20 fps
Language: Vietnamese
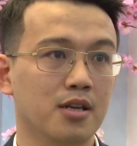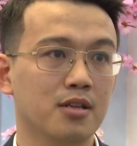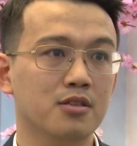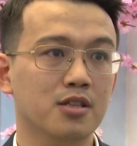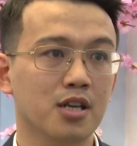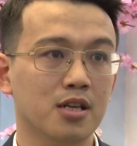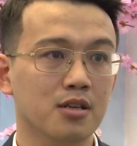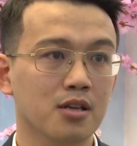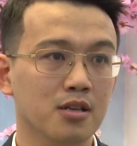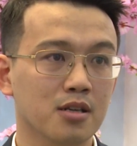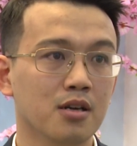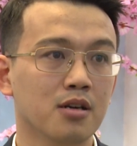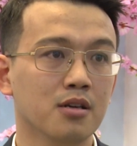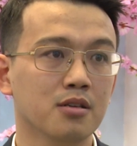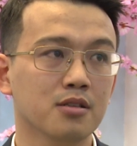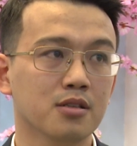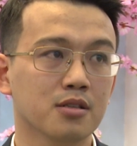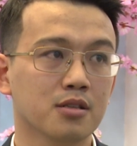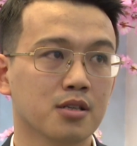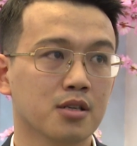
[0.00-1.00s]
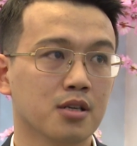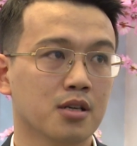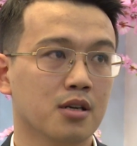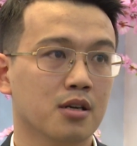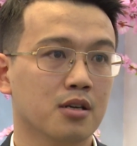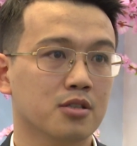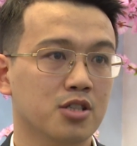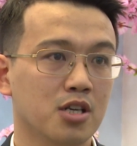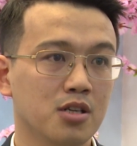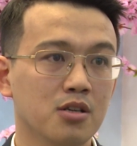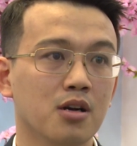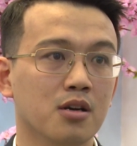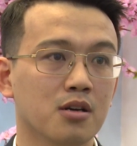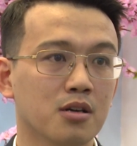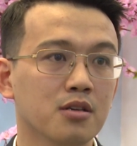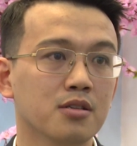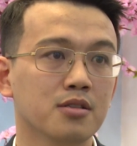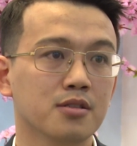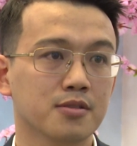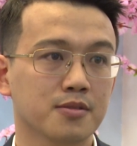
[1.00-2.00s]
nên tiện ích hơn, chất lượng
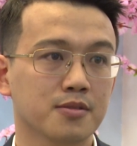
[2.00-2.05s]
hơn.